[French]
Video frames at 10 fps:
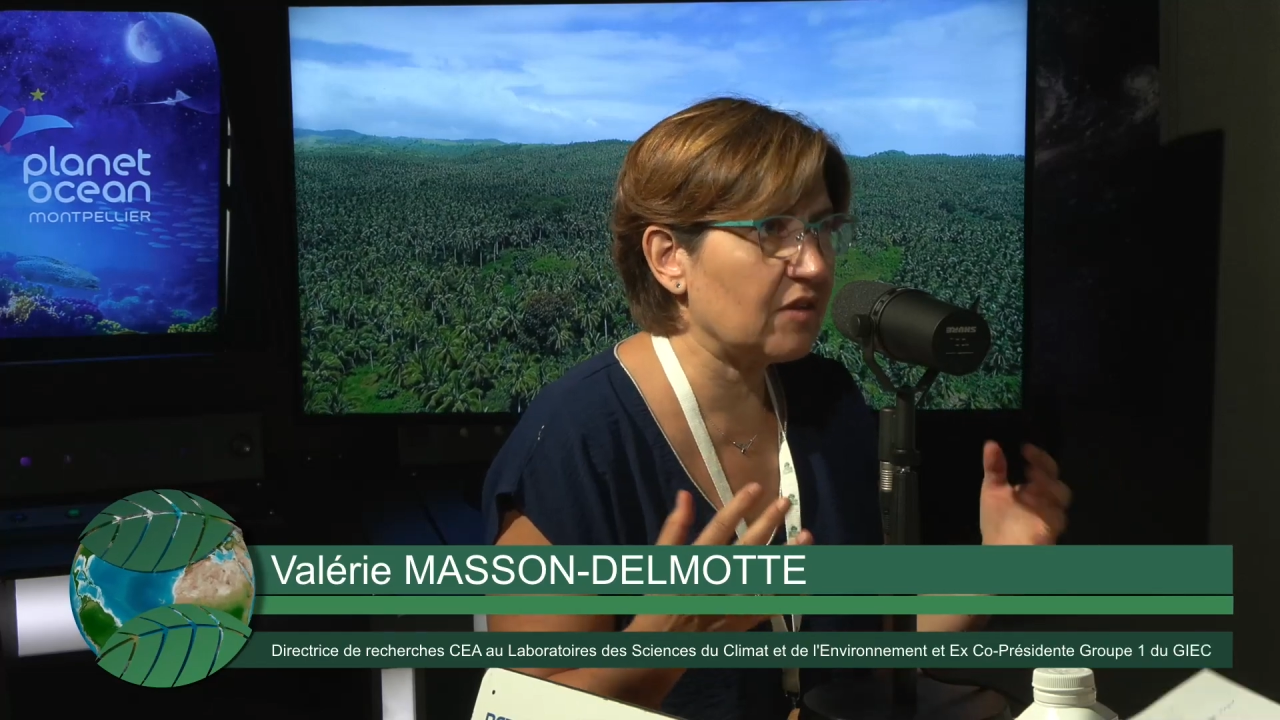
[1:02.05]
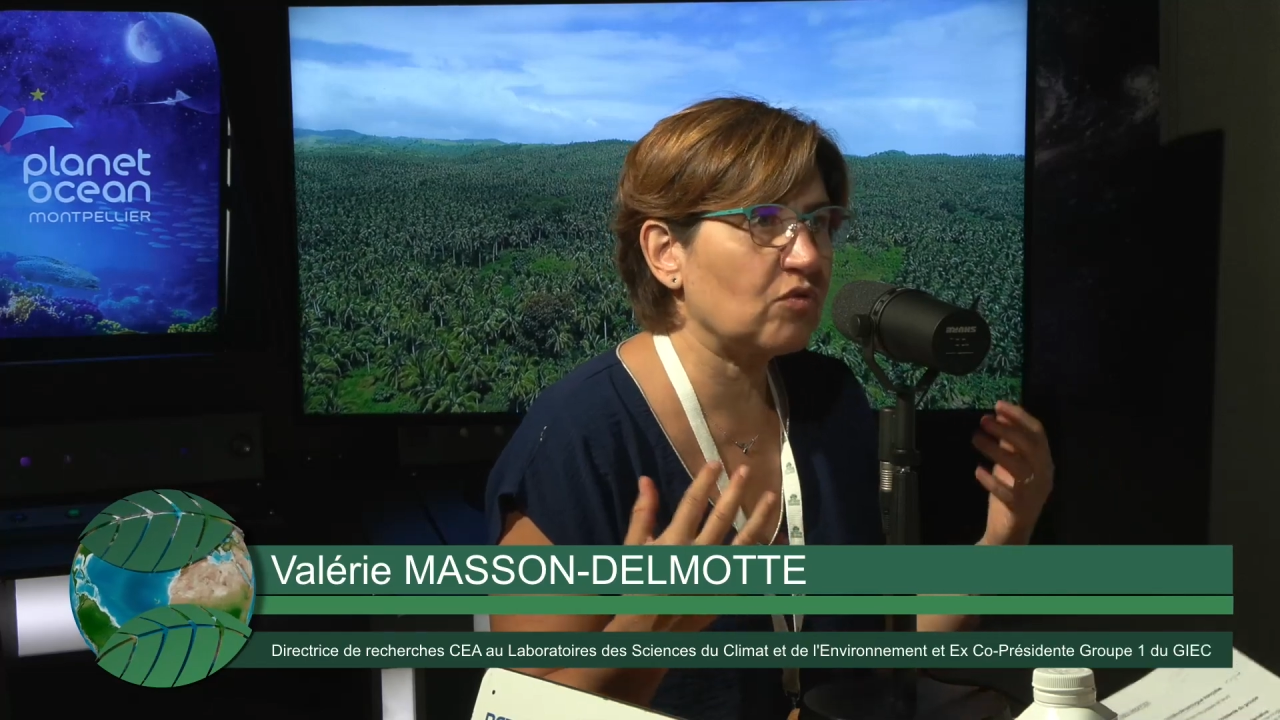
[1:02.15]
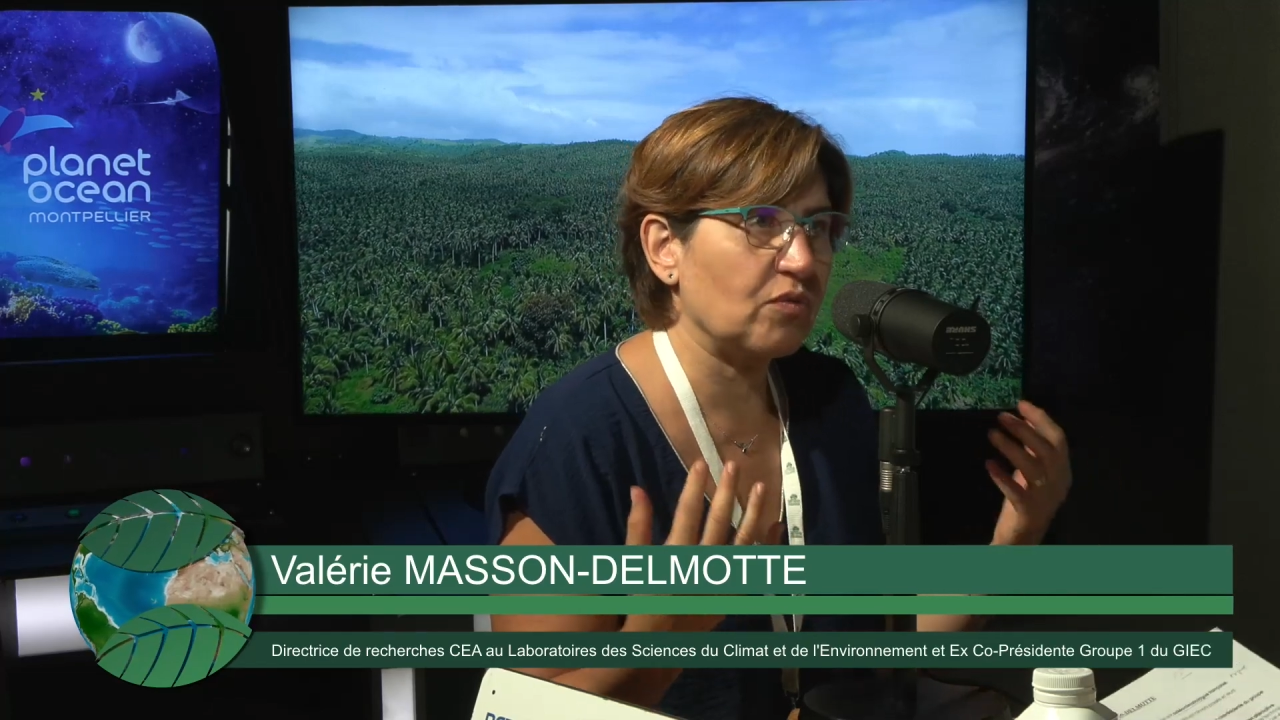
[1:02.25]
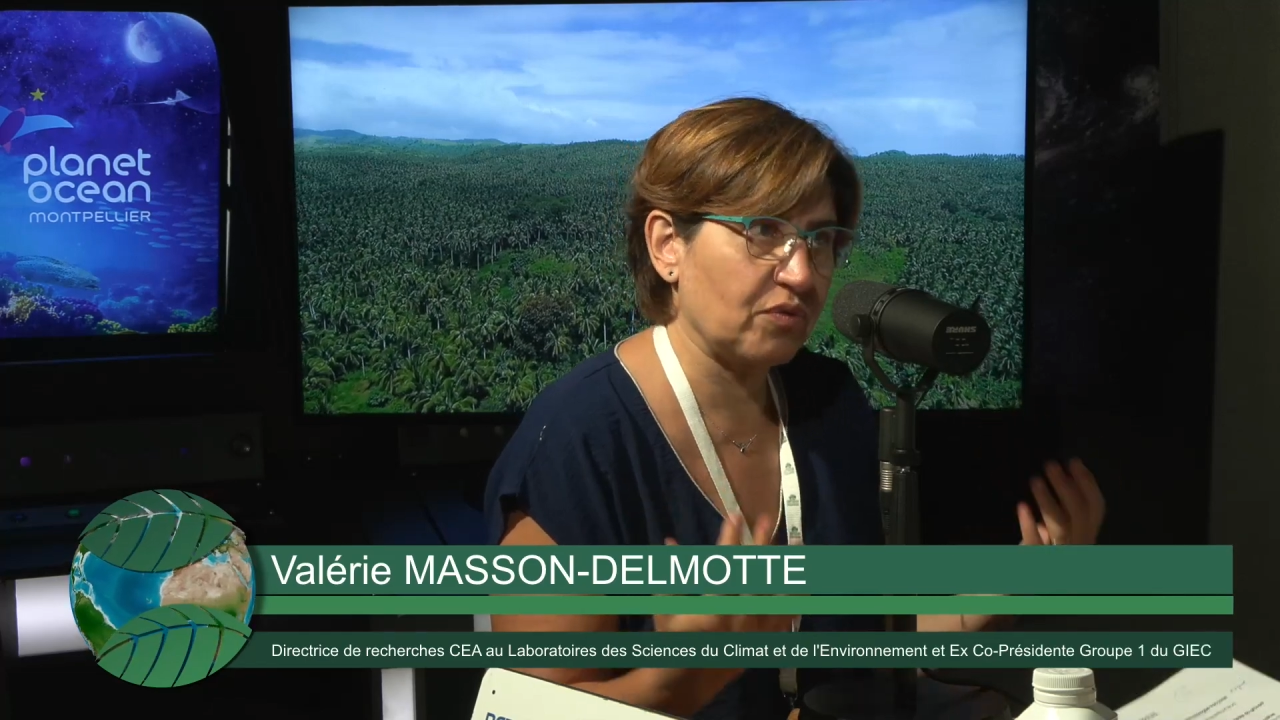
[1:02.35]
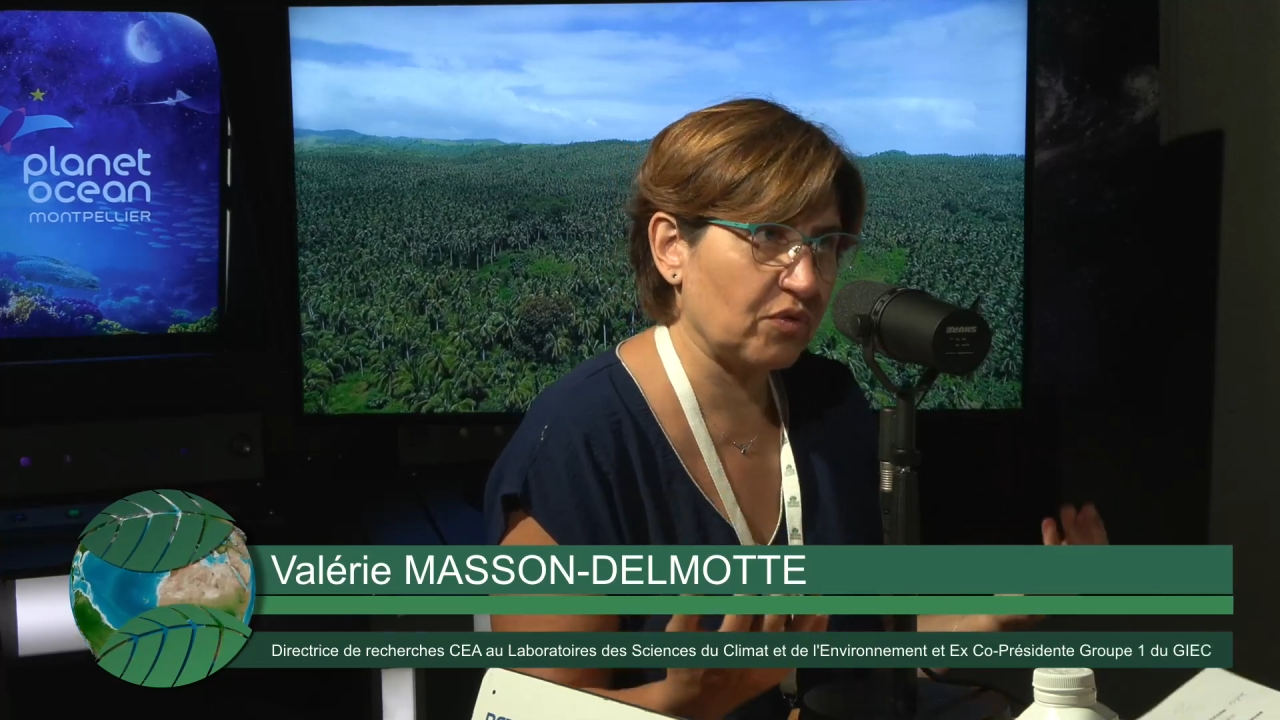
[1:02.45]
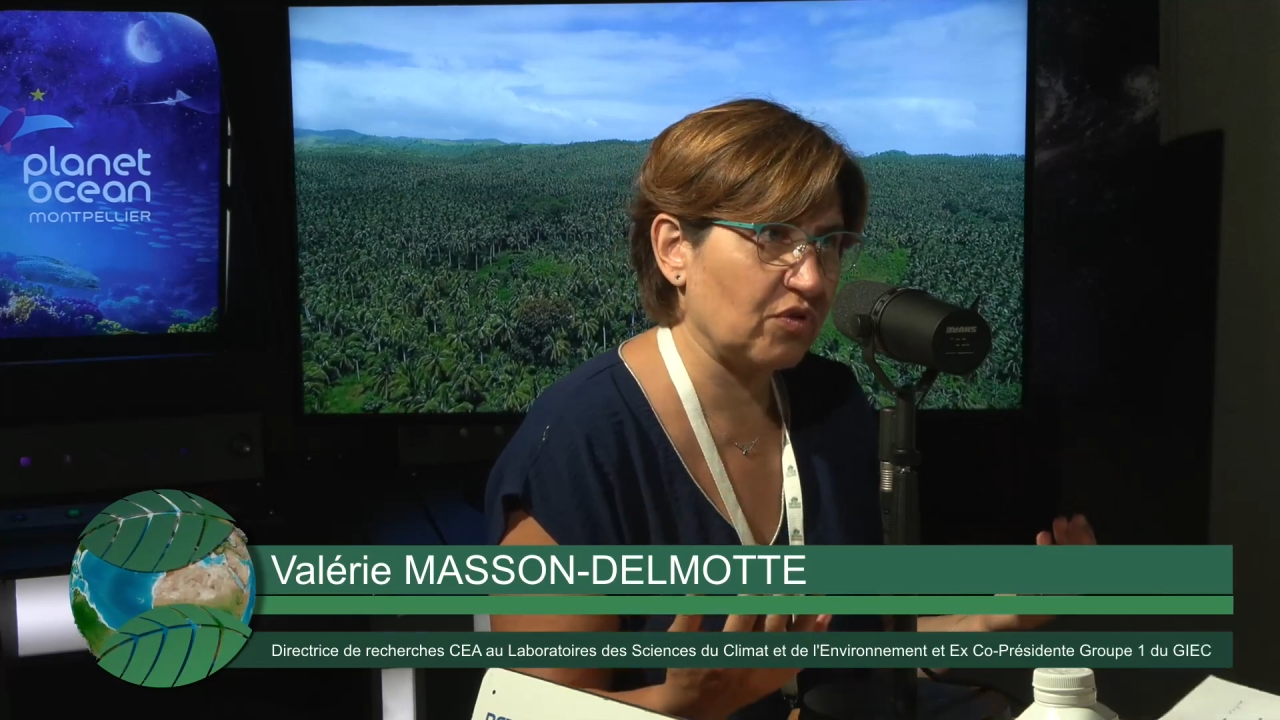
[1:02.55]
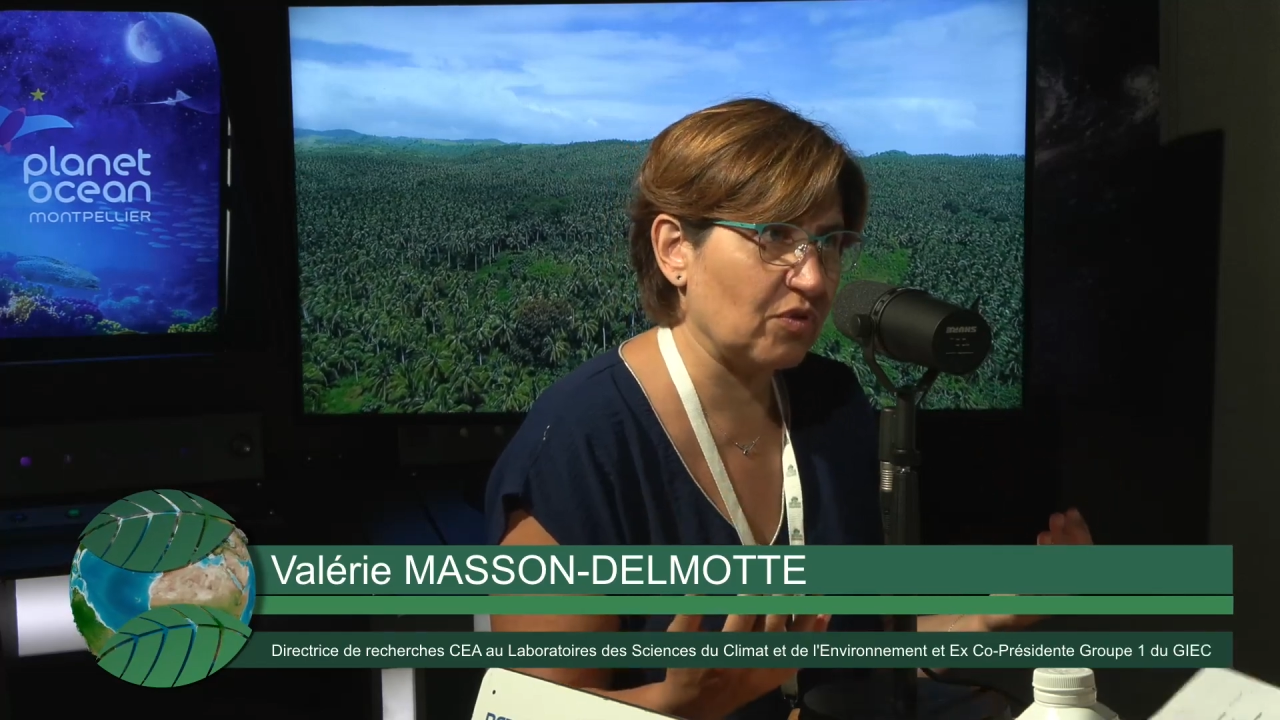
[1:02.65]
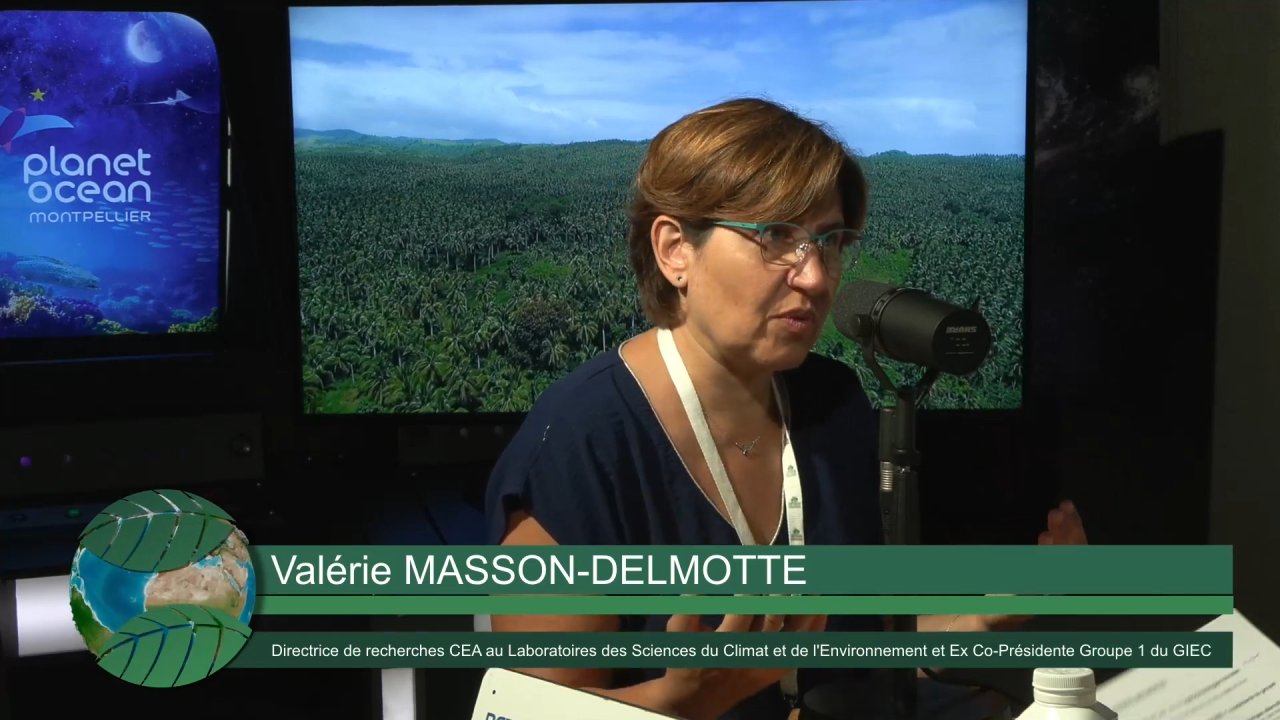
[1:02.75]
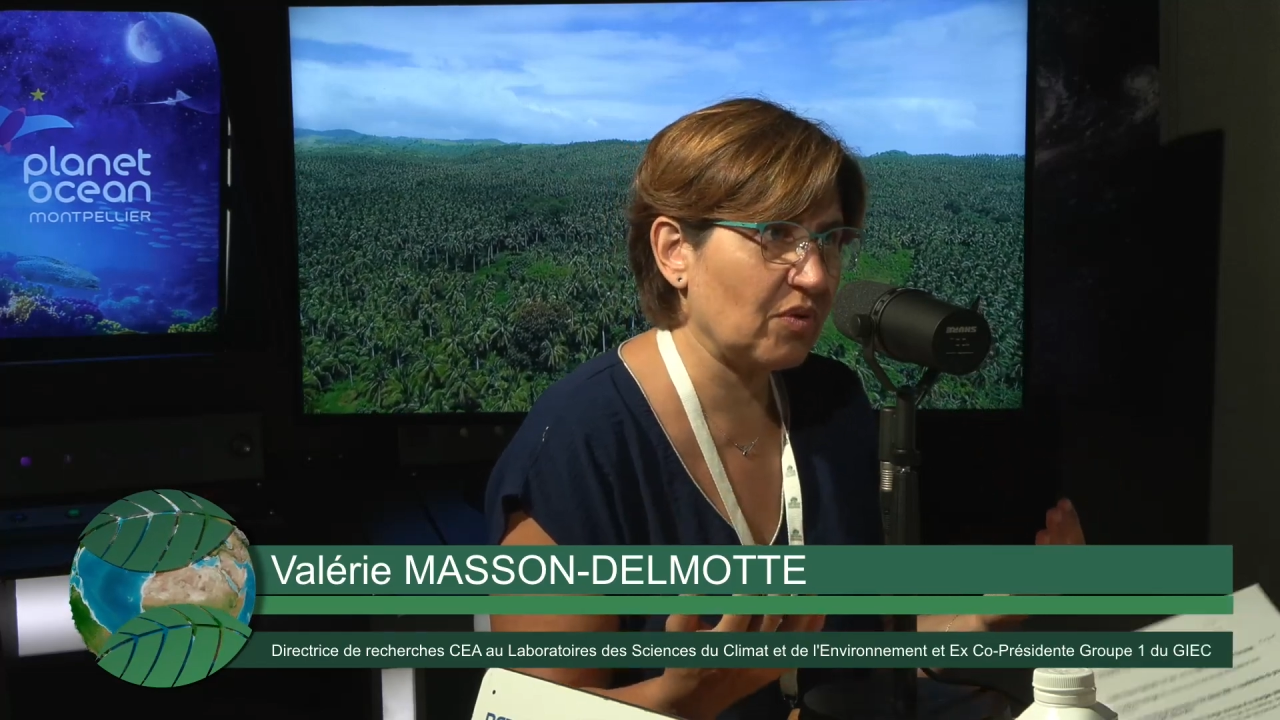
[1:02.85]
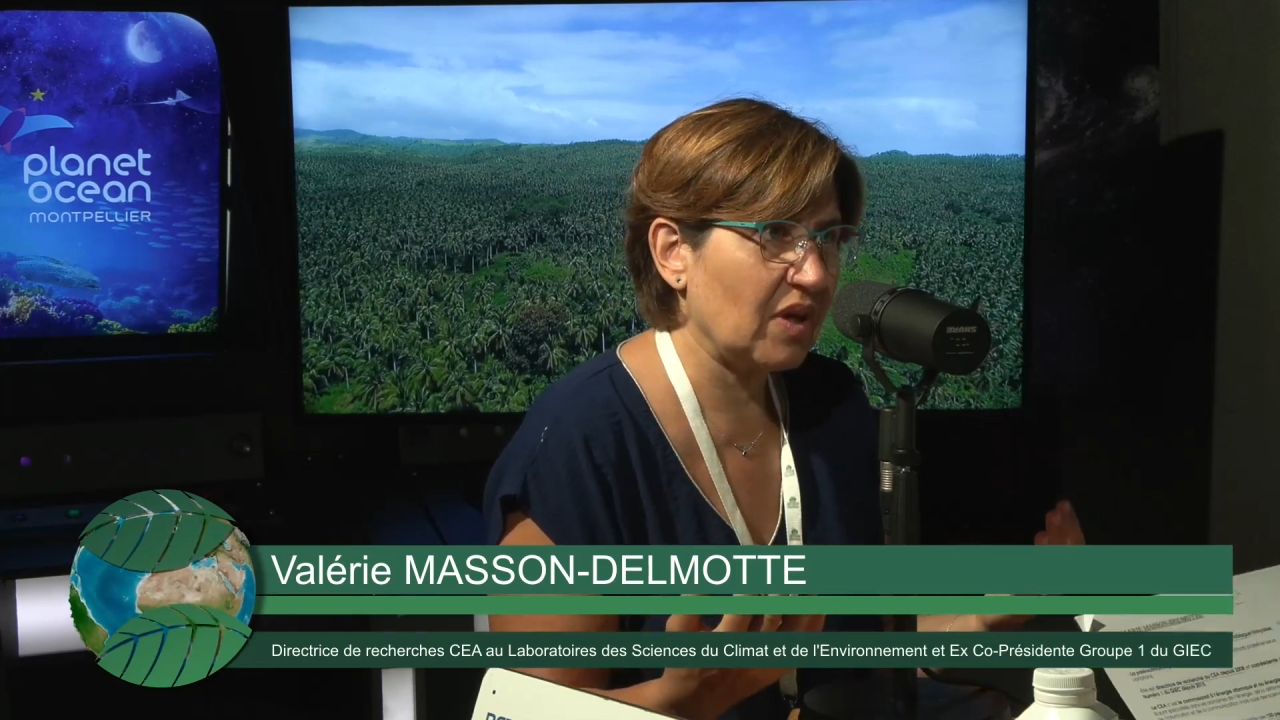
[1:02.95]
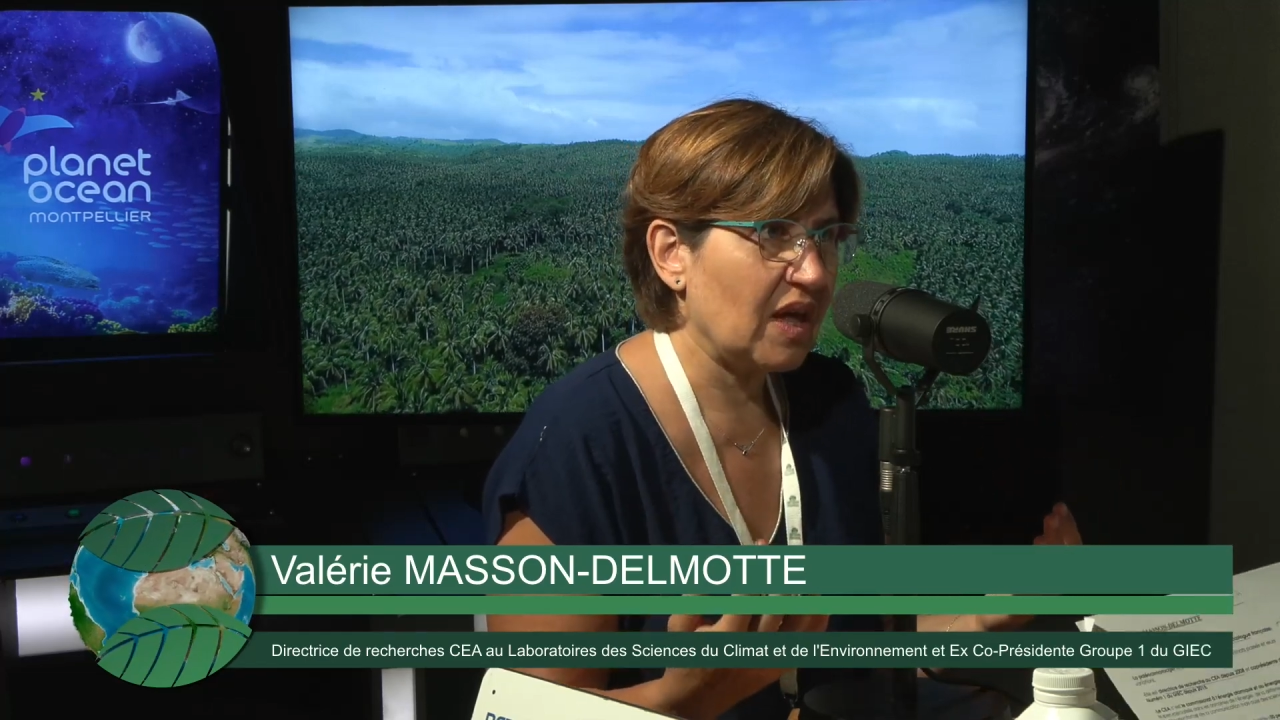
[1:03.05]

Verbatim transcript: son fonctionnement.